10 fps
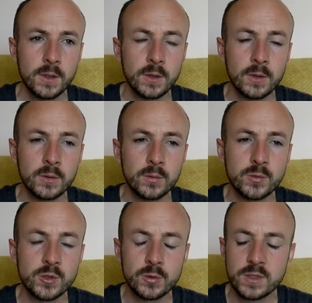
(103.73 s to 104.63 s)
Euh,
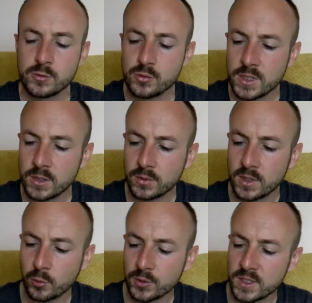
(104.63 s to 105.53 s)
ce sont des sujets
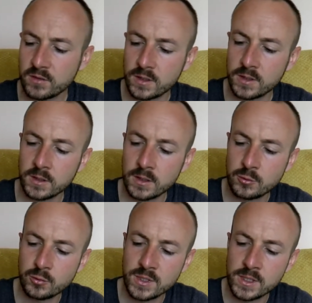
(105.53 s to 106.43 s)
notamment qui avaient été
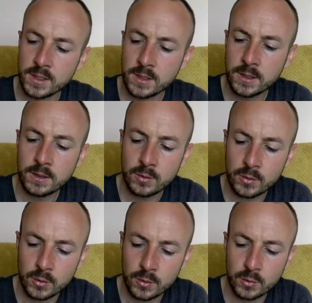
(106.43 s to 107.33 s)
étudiés
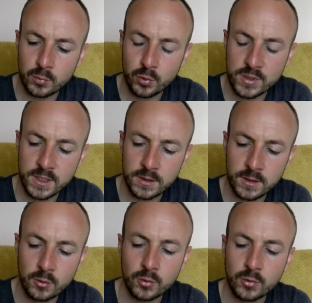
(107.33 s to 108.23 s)
euh, pour
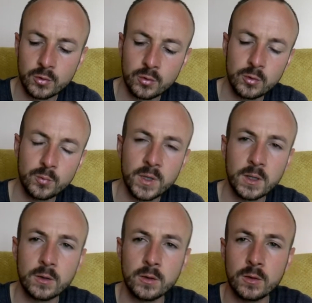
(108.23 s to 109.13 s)
certains d'entre eux
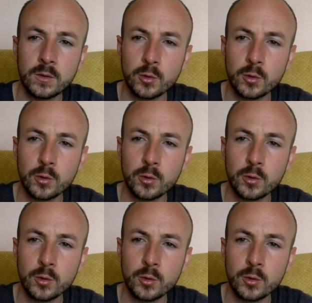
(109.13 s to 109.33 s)
par euh,